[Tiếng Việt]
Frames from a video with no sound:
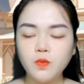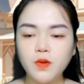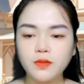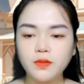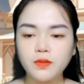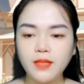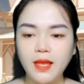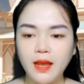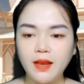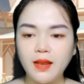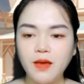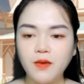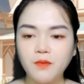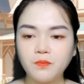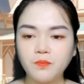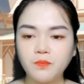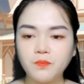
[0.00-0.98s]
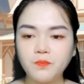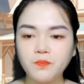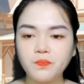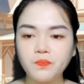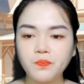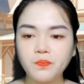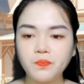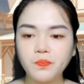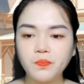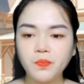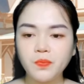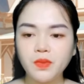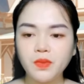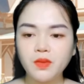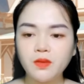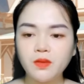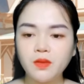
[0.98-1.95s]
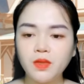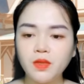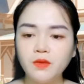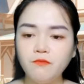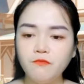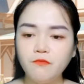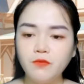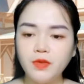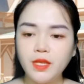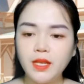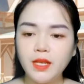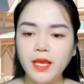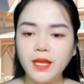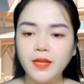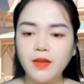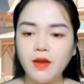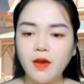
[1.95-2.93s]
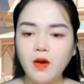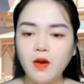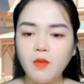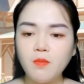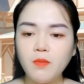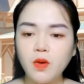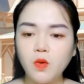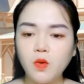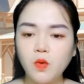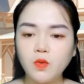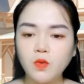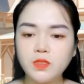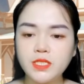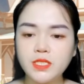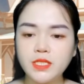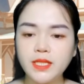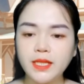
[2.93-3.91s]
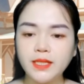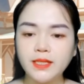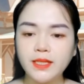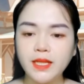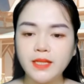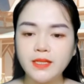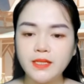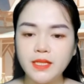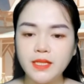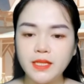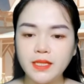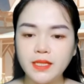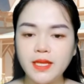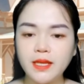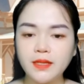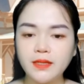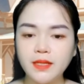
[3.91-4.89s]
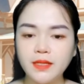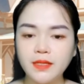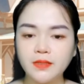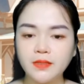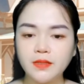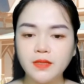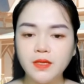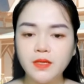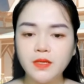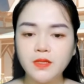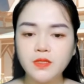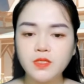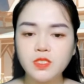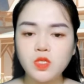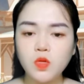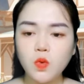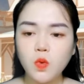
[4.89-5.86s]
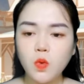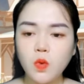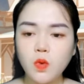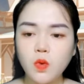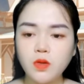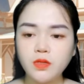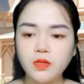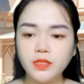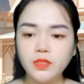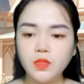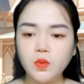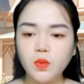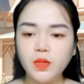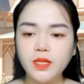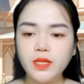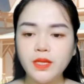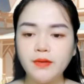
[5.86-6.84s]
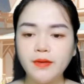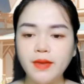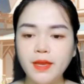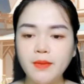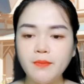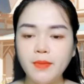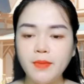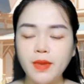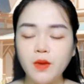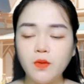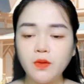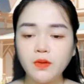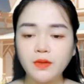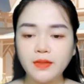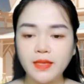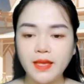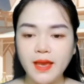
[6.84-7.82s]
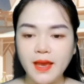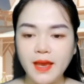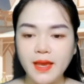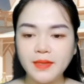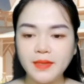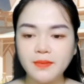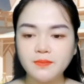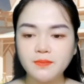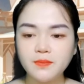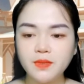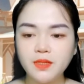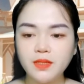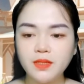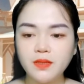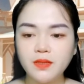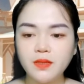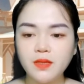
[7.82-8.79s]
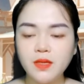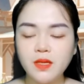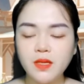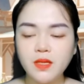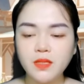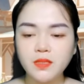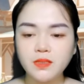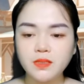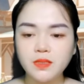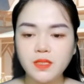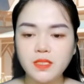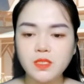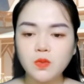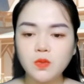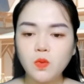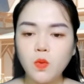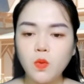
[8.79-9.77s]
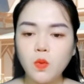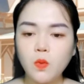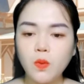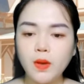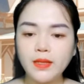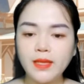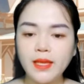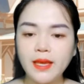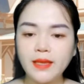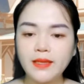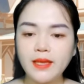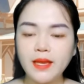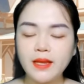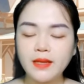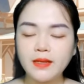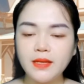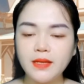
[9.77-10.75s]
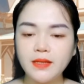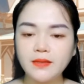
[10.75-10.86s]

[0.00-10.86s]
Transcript: Khương Thư Ly đảo mắt một cái, nhìn Nhạc Đình và phối hợp nhịp nhàng với anh. Trước khi rời đi, cô hỏi anh. Nhạc Đình, anh dạy em cách khen mẹ mà nghe không giả tạo đi.